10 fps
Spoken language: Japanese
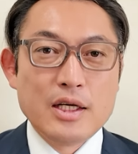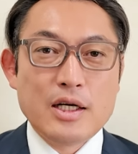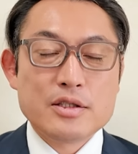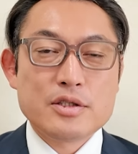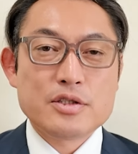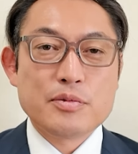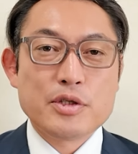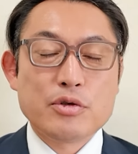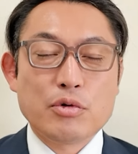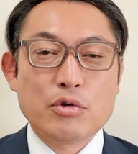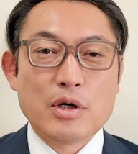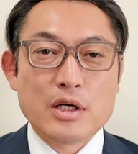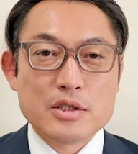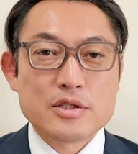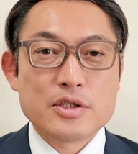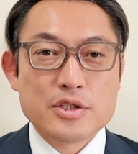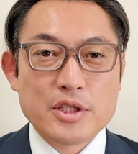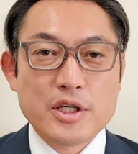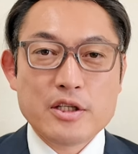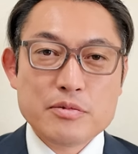反省すべきところは反省し
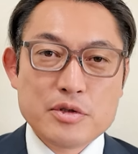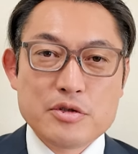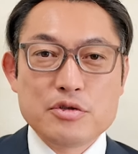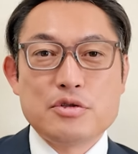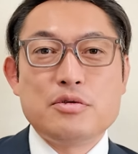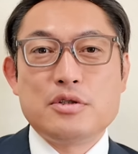てケアミス